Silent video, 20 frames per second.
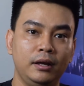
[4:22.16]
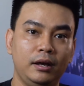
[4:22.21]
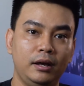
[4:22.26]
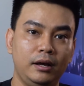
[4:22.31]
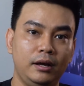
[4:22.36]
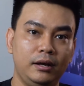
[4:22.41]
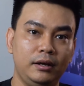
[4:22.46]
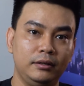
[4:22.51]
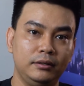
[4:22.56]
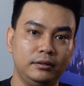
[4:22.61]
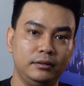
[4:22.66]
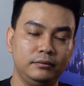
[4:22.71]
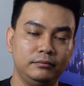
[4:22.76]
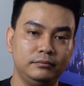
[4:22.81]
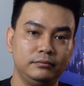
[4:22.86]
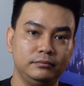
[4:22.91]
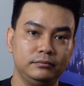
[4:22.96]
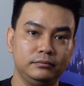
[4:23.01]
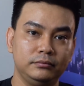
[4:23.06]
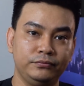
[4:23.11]
uh,
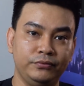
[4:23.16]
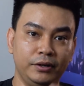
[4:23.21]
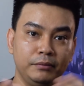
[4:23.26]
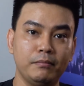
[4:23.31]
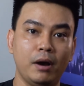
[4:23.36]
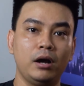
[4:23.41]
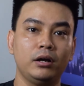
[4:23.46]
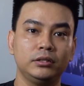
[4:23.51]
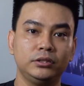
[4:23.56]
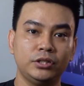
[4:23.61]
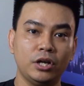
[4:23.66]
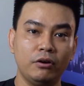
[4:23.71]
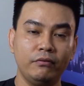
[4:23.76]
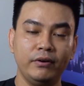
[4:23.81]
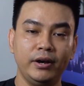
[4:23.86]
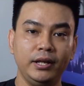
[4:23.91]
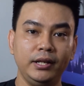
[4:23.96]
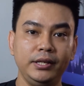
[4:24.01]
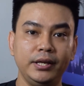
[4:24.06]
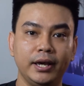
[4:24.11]
vượt bậc so
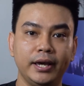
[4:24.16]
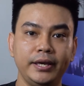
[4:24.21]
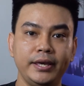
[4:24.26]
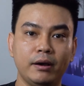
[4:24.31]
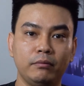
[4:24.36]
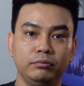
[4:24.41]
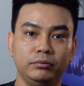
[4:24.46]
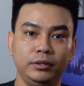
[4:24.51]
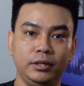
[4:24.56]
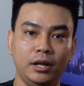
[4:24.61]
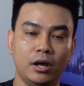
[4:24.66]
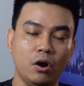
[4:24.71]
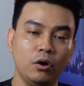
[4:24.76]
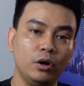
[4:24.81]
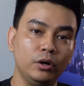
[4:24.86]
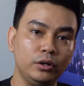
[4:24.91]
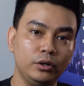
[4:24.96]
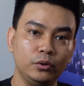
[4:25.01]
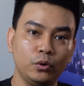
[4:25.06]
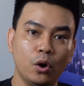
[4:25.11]
với những cái dòng như là
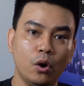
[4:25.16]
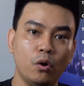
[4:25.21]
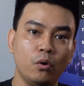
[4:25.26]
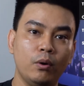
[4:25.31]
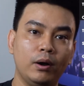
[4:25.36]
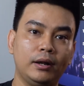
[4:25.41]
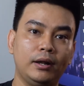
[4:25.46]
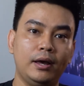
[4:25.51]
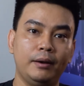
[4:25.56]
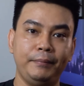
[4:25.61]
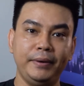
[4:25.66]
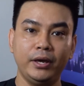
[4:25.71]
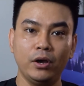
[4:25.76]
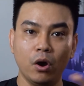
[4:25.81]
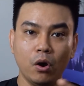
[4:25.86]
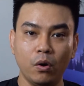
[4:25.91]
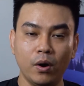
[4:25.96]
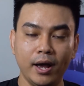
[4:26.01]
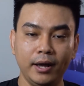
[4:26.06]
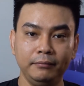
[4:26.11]
Orchid Go hoặc là
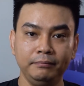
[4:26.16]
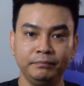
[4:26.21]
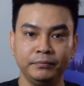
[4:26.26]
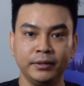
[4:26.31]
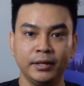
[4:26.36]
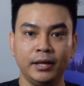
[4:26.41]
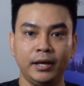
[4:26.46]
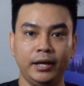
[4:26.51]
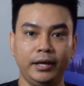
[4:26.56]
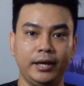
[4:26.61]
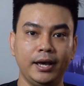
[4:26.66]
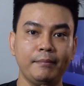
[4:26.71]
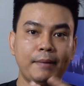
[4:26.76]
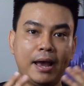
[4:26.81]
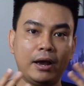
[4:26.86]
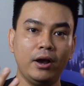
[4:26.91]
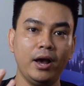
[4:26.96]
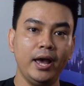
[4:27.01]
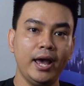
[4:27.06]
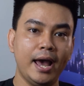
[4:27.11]
Pico ha thì các
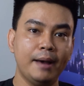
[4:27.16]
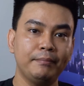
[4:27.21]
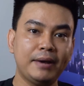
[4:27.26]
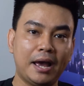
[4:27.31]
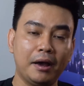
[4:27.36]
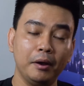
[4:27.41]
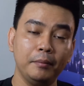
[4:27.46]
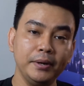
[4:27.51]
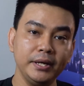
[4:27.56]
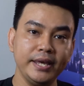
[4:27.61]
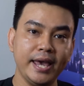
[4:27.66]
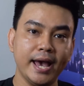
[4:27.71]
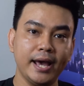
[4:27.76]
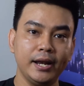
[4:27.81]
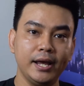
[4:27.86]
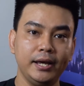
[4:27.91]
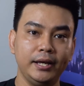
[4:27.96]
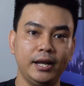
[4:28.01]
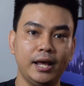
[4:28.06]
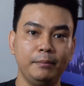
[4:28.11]
bạn có thể tham khảo cái mức giá
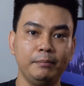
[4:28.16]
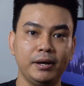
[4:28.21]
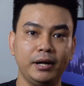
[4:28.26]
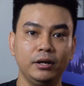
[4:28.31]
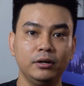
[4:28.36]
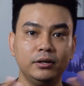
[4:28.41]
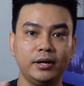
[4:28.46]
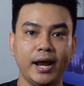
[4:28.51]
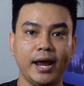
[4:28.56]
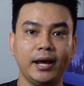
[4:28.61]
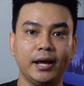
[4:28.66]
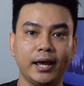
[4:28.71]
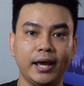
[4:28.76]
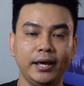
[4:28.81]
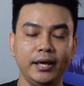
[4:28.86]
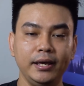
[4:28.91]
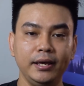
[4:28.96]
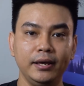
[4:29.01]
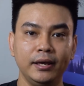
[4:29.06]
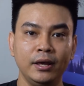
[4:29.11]
này để mà đưa ra
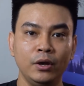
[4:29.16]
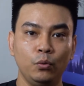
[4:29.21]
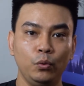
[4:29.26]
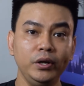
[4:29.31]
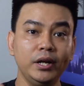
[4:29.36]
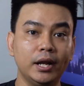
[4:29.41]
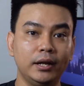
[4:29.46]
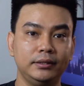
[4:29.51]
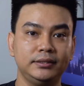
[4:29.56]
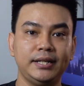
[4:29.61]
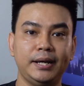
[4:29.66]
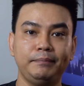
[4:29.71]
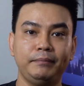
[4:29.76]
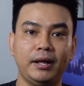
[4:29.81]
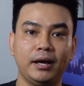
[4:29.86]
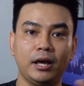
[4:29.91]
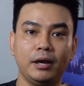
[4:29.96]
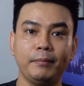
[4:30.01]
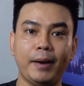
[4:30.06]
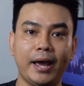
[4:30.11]
cái quyết định xem
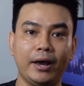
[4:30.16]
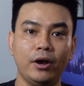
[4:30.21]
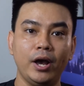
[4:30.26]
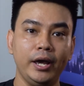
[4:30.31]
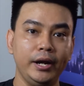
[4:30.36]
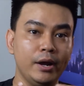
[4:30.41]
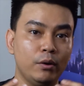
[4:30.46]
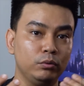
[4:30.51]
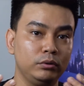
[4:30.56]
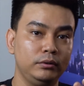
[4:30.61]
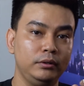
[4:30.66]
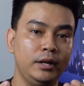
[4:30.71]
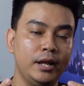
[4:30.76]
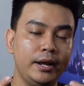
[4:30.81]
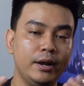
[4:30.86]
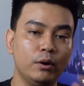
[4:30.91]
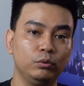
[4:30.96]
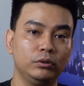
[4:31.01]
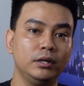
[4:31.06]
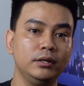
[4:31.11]
là các bạn có thể đầu
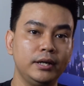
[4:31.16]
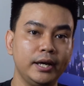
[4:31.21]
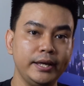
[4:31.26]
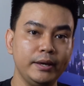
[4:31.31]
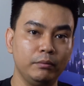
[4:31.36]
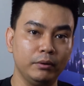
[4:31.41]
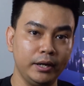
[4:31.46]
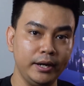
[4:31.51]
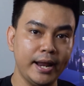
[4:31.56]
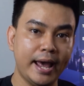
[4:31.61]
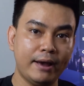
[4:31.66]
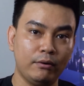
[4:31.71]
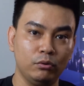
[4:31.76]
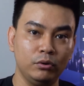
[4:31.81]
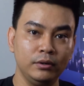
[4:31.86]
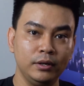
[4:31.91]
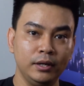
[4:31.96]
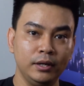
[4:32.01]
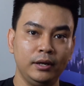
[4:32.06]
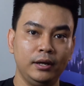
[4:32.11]
nên đầu tư cái dòng kính nào
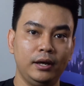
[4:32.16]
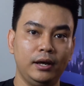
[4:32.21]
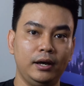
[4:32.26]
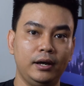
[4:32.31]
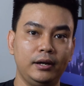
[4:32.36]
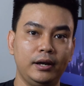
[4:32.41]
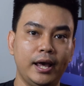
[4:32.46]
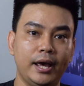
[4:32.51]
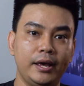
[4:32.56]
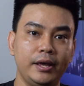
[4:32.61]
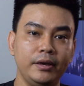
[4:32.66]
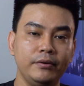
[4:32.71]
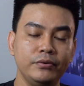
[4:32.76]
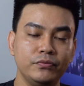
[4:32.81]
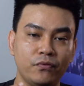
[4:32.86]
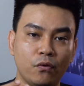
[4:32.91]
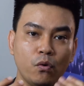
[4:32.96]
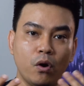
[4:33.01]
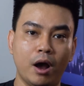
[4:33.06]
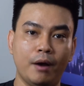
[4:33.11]
à, để
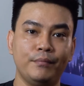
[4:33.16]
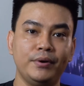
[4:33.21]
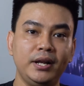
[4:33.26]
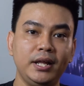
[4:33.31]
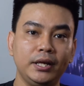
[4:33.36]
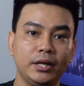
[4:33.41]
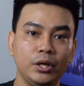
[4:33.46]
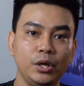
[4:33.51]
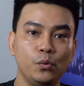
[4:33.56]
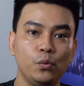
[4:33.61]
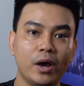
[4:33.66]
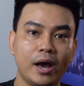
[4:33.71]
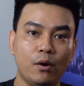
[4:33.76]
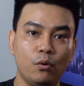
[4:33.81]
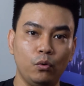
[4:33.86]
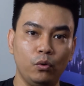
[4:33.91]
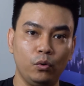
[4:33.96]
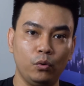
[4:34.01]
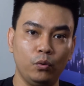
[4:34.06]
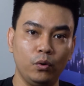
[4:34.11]
phù hợp với lại cái nhu
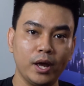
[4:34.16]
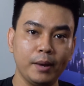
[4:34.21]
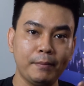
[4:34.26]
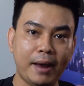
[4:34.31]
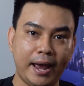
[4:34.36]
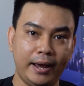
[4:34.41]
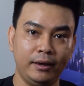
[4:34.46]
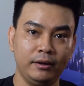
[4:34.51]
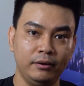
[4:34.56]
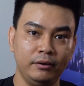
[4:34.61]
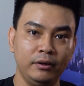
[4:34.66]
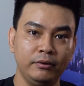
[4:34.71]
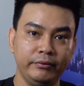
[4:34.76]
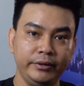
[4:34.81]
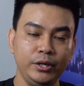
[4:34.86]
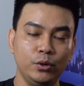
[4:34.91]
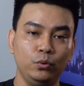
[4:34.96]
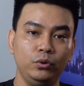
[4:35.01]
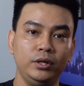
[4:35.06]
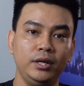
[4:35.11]
cầu của các bạn
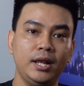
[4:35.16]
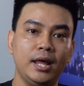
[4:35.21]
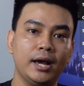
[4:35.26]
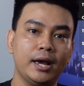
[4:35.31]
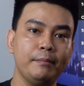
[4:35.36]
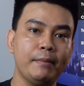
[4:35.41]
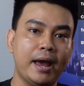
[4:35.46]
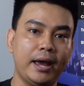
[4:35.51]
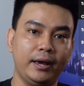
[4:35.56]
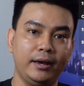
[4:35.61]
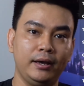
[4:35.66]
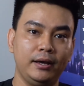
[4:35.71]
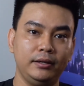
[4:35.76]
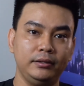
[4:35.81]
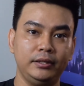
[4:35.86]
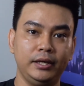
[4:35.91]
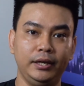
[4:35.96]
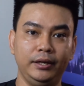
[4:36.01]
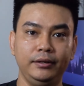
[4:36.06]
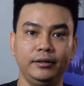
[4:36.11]
ví dụ như là các bạn à,
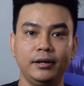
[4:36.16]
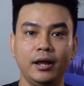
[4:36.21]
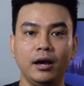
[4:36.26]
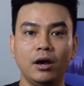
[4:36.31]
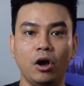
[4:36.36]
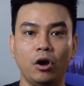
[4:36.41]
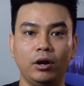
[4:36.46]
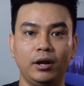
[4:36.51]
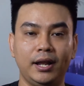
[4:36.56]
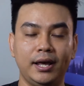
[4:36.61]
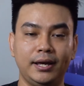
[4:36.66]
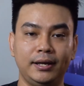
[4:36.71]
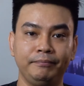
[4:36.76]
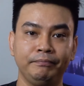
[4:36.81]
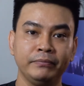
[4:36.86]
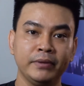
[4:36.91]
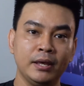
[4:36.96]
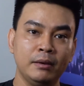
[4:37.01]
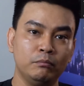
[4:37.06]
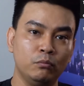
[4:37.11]
chỉ đơn thuần là
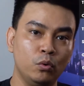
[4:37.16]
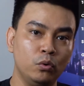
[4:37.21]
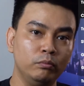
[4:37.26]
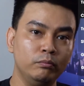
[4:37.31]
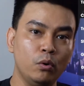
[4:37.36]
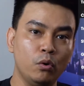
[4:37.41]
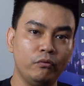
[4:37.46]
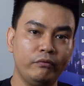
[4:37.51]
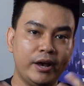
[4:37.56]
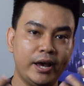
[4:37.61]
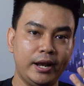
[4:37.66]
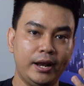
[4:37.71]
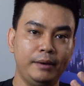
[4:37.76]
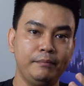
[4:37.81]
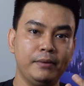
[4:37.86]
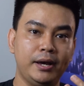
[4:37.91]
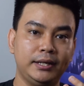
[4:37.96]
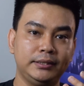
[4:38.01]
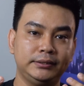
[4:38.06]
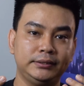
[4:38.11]
muốn mua về để
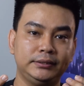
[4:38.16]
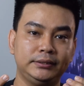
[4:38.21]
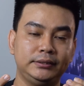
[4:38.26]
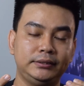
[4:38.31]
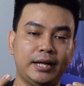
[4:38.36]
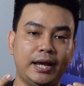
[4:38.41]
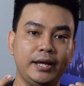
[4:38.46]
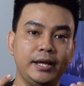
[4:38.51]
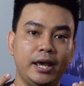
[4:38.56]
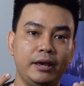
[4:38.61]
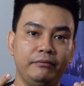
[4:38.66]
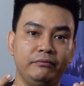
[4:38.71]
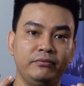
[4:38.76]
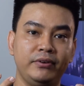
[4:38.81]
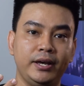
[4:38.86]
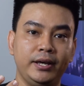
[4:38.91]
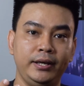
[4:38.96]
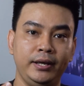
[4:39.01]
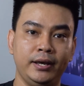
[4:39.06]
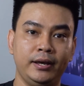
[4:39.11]
mà trải nghiệm
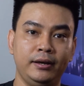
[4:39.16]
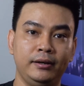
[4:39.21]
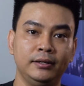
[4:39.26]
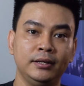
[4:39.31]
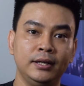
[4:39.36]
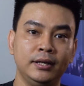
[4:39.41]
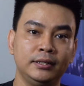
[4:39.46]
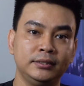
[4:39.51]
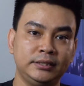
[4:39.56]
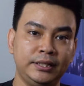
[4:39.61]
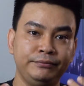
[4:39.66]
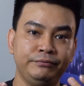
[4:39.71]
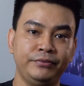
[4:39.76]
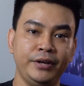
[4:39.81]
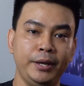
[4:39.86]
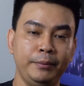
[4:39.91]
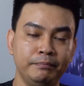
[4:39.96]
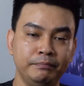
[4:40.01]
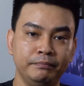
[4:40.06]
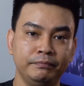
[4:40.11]
về à, xem
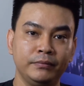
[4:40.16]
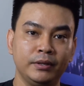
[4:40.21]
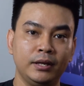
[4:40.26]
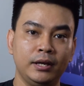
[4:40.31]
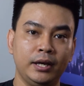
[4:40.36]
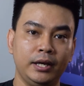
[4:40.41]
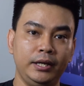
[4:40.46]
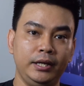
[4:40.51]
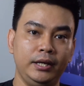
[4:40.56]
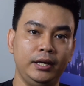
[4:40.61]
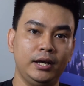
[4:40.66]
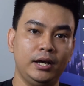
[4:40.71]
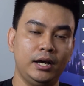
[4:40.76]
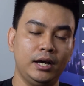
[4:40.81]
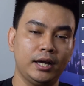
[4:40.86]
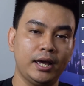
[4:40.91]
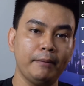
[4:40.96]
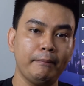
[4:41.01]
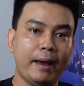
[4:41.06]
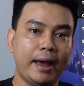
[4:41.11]
phim thì
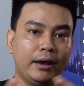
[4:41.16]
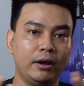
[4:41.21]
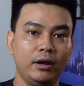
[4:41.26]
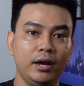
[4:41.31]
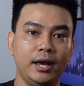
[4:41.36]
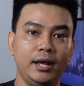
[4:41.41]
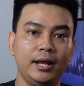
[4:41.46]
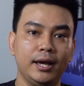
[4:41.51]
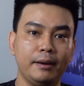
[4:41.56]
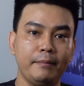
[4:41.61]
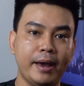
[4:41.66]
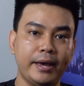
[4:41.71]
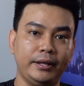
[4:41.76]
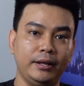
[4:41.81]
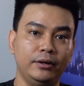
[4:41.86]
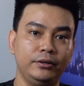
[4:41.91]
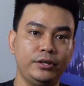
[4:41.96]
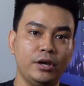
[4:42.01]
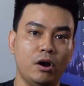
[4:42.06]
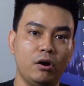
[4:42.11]
các bạn có thể là các
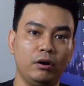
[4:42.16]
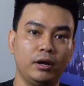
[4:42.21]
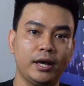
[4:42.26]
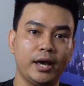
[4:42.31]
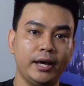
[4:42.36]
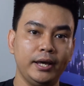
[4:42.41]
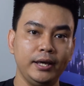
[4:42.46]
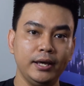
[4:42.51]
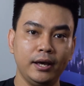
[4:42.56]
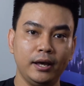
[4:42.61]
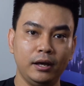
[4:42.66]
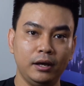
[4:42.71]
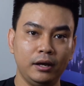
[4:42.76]
bạn lựa chọn cái